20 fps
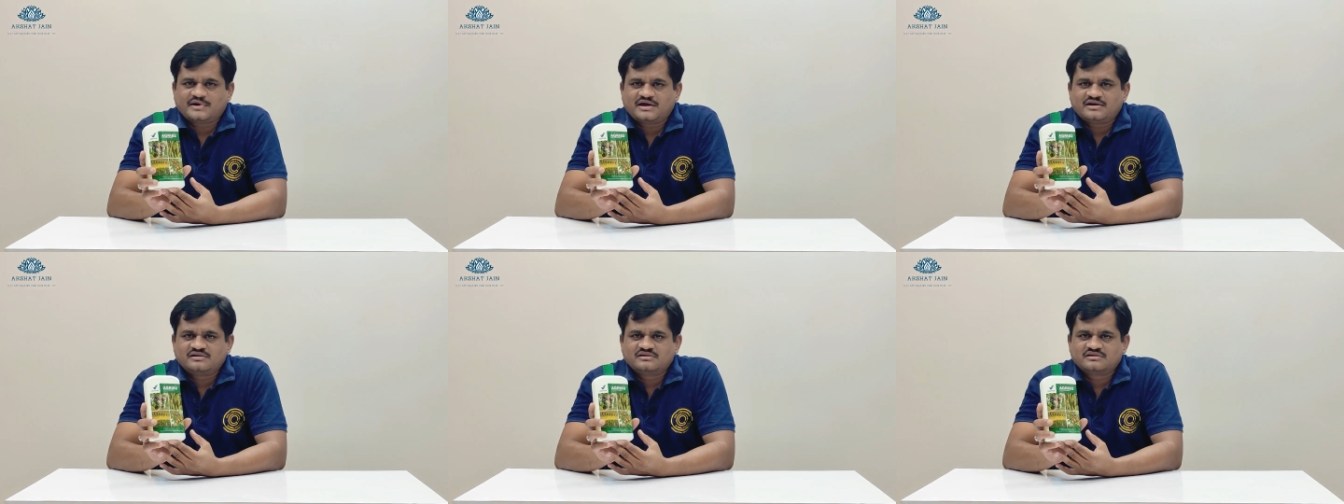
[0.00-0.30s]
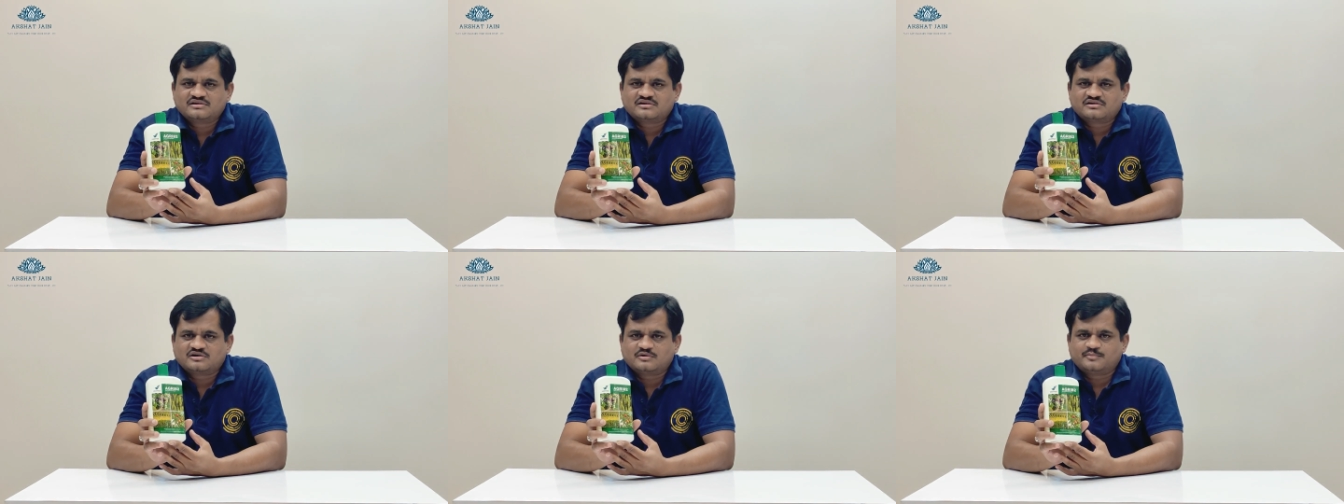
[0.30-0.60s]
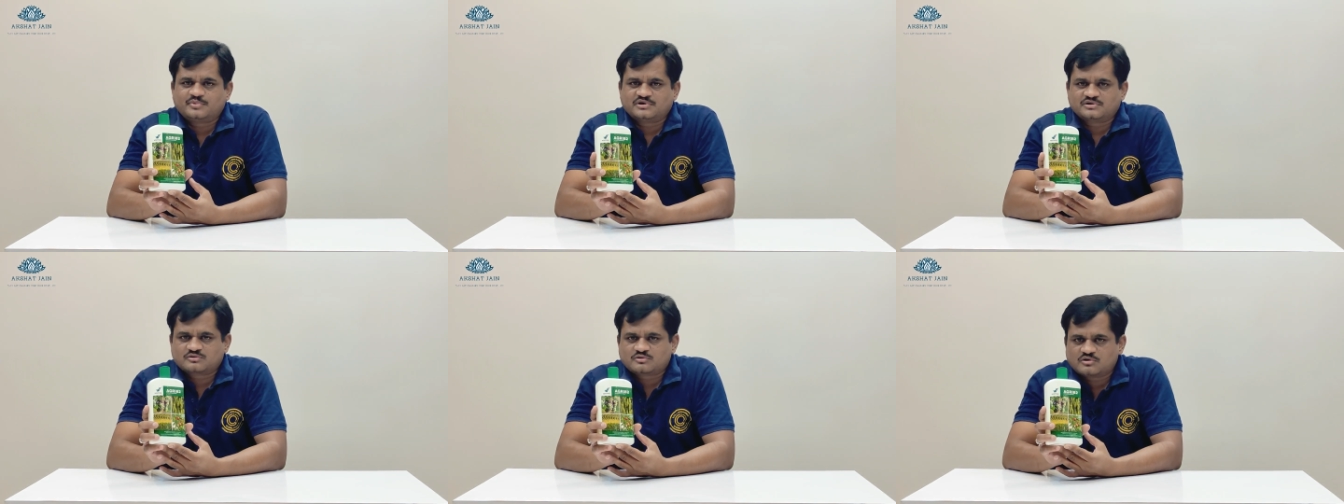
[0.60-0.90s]
पानी की
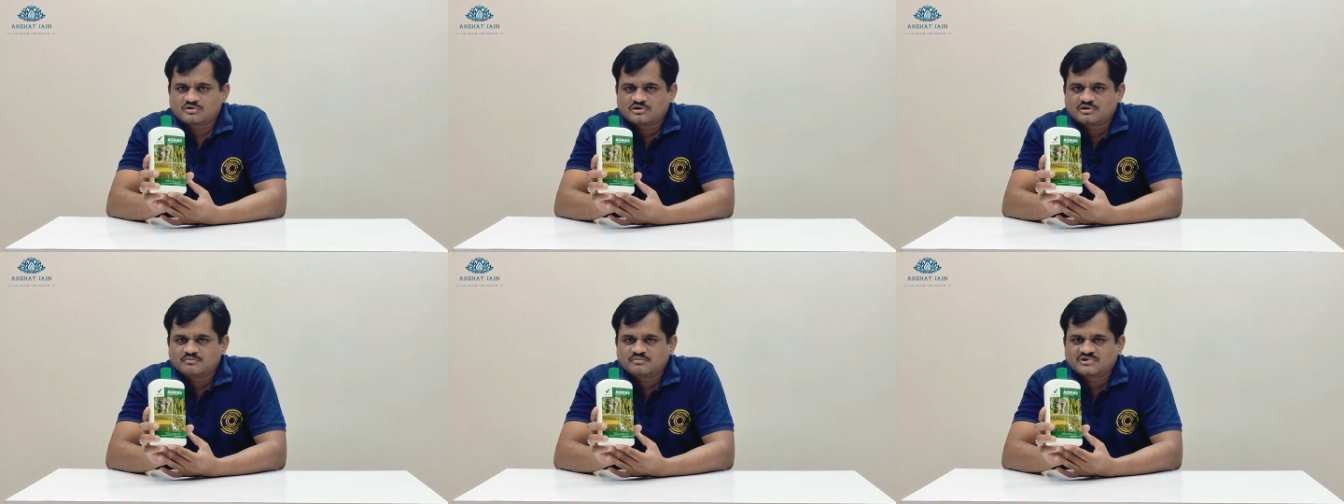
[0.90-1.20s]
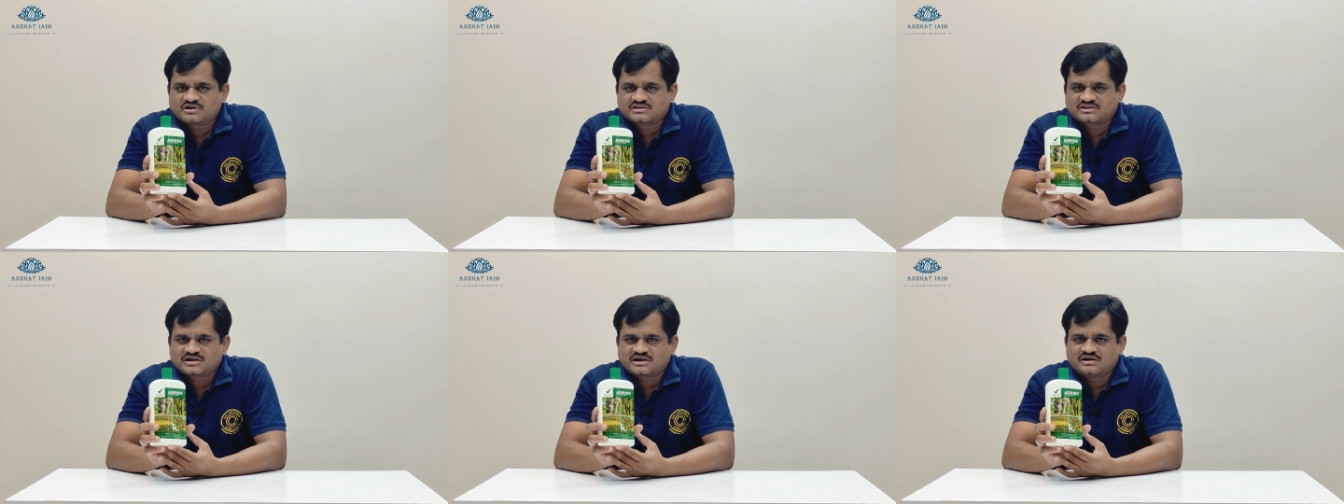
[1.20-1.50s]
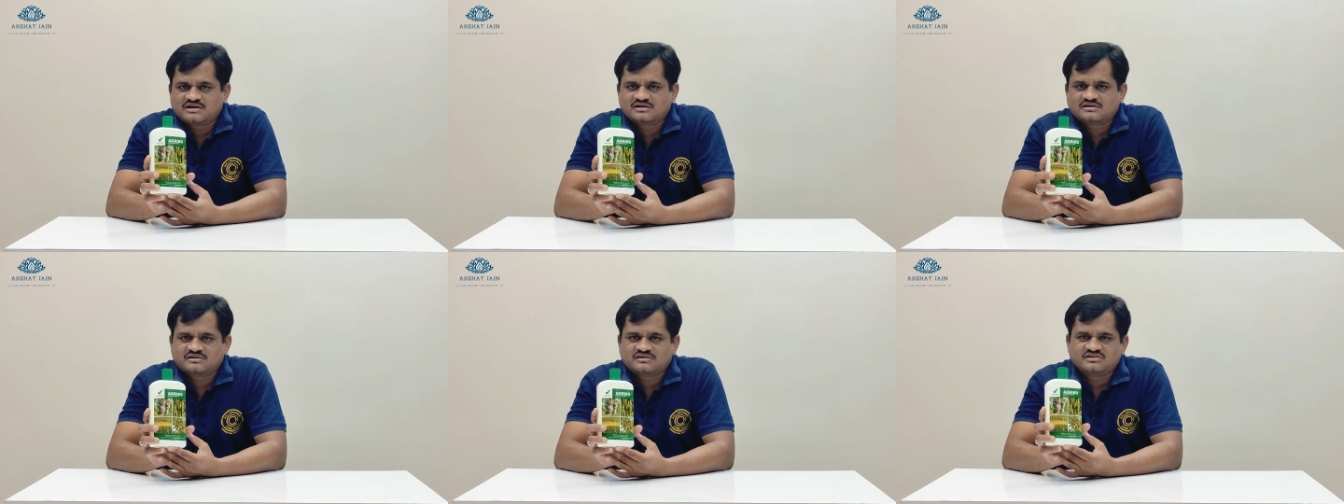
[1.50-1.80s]
खपत को कम
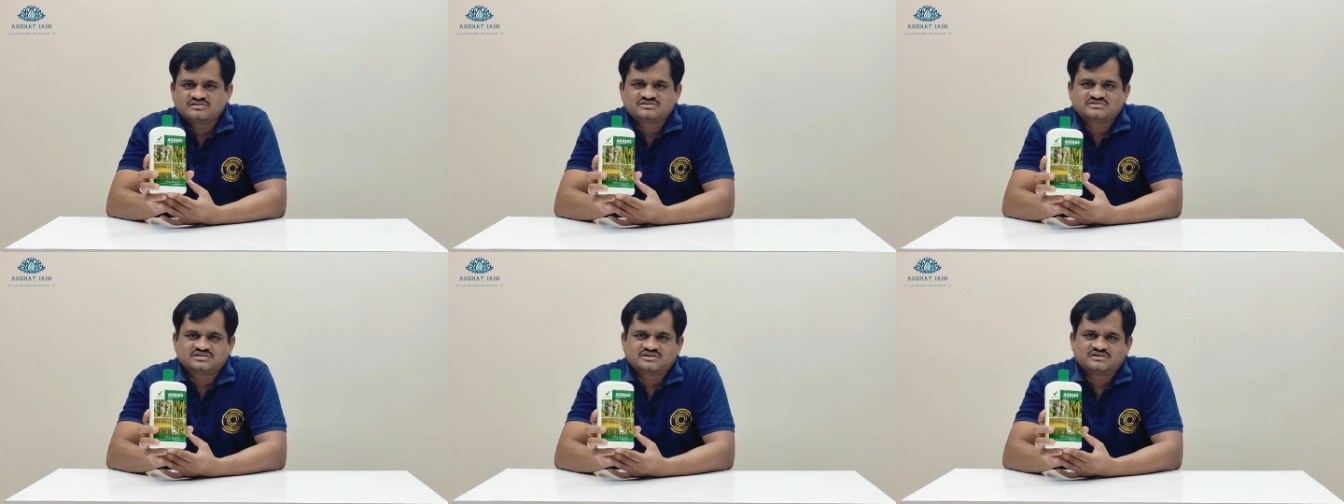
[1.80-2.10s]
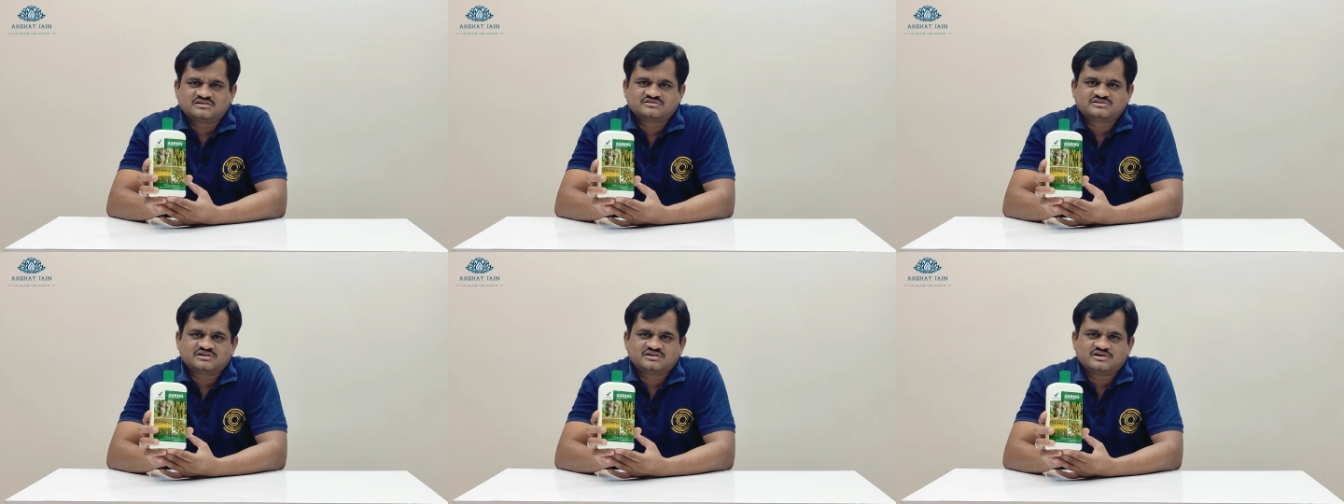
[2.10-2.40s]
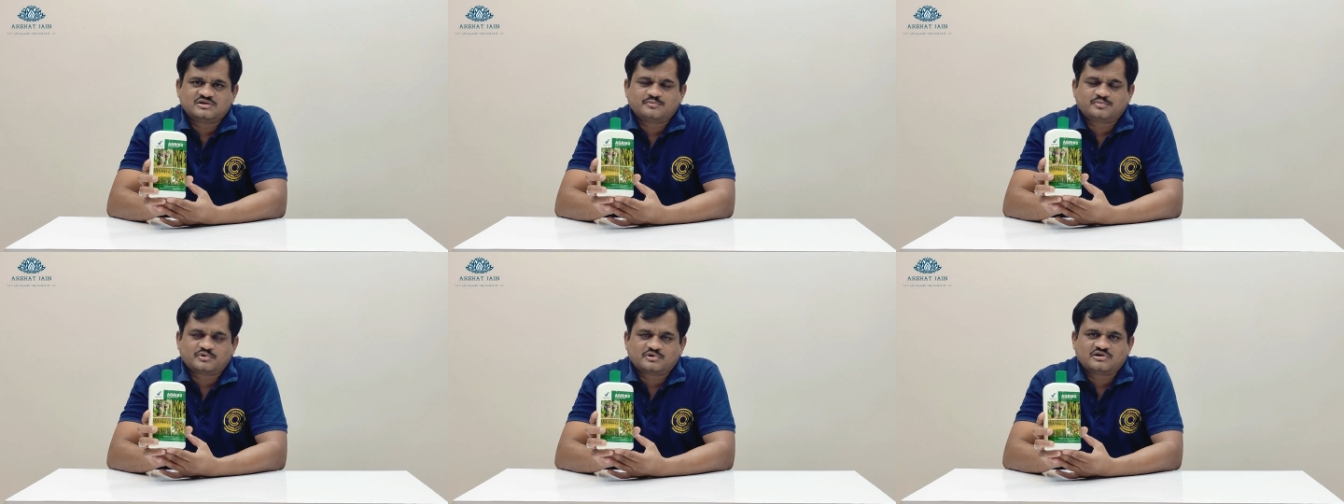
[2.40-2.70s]
करता है किस तरह से ये